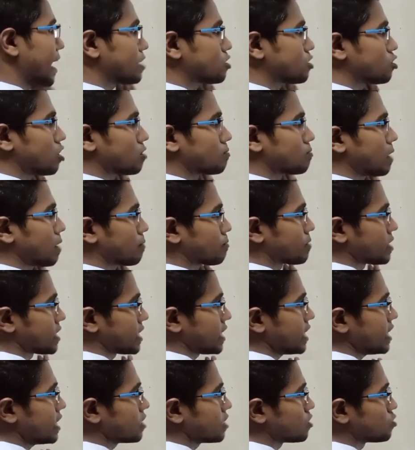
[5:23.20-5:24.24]
এক ঘর বাম
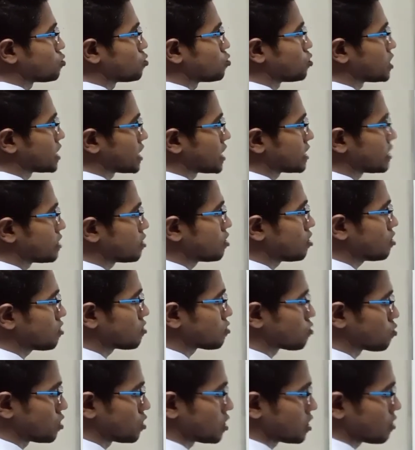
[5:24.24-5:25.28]
দিকে দুইটা জিরো
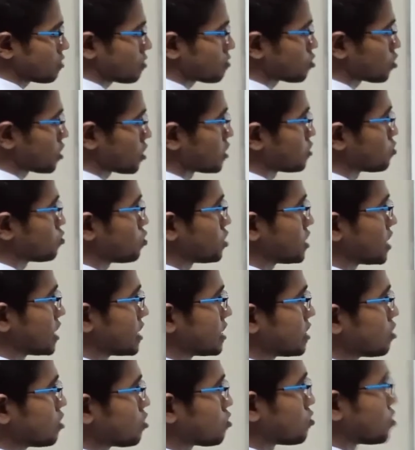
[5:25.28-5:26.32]
দুইটা সরি দুইটা
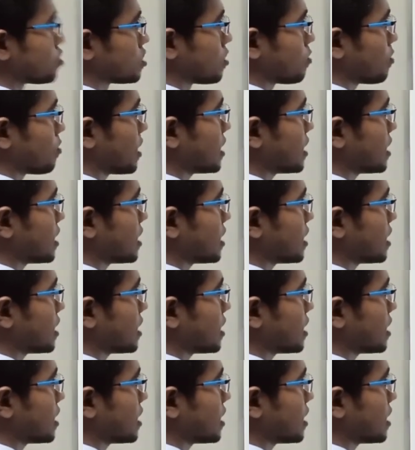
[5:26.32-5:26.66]
জিরো দুইটা